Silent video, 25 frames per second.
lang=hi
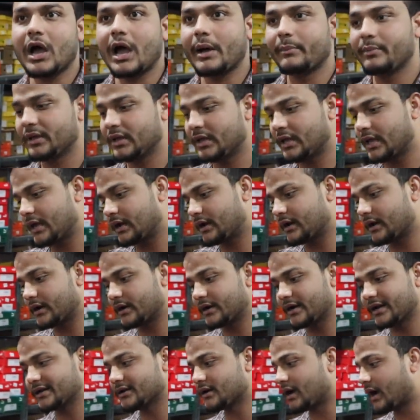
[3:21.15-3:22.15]
अभी ये
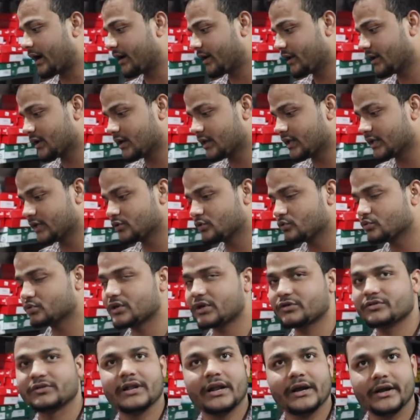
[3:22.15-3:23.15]
करंट आर्टिकल हैं टू
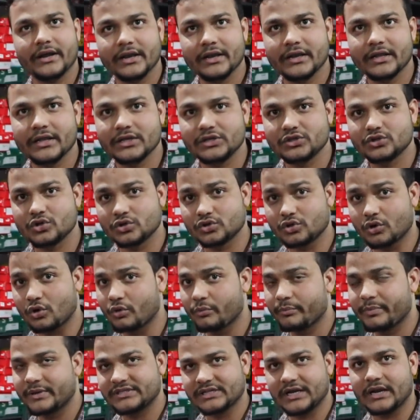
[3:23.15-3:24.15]
के जो
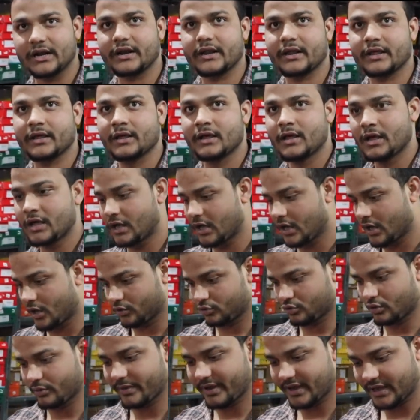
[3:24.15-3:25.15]
शोरूम पर चल रहे हैं
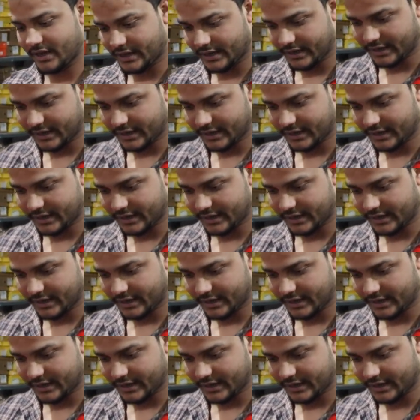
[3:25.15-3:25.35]
तो मैं क्या